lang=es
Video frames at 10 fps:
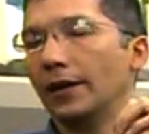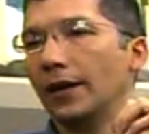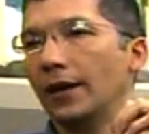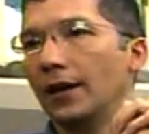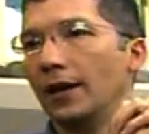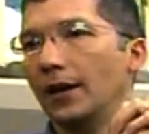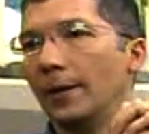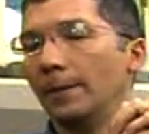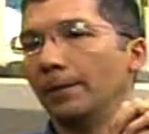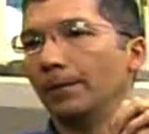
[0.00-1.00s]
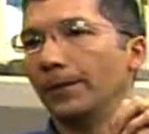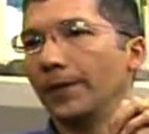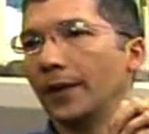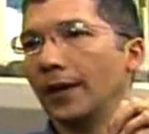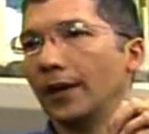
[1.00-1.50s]
a,
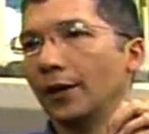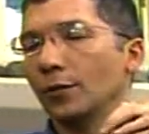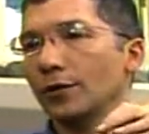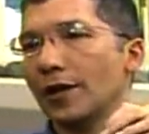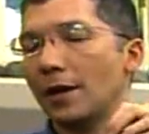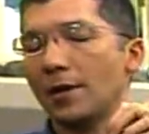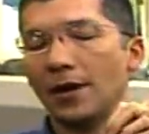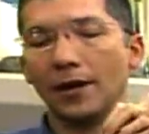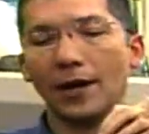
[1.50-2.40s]
¿cómo se llama?